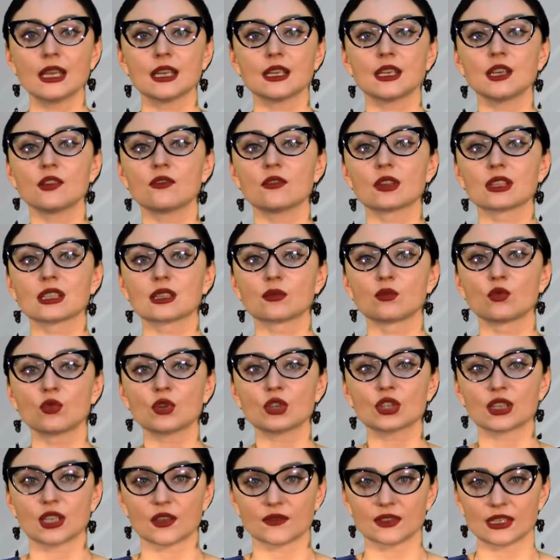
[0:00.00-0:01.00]

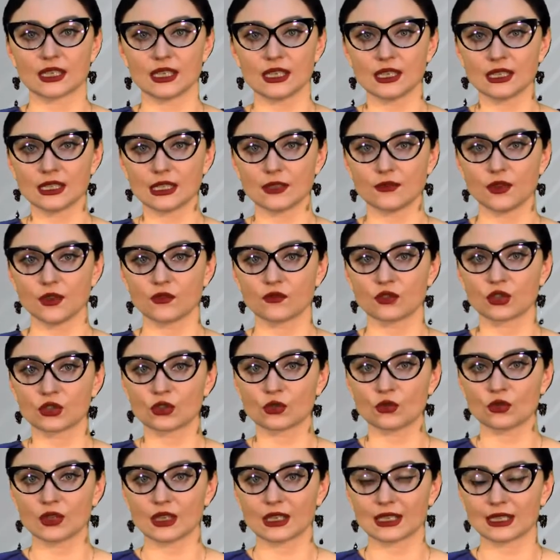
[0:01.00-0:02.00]
невозможно вследствие
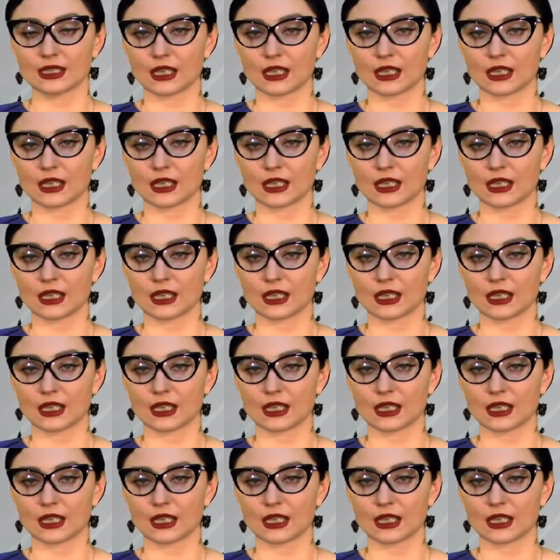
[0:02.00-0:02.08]
высоких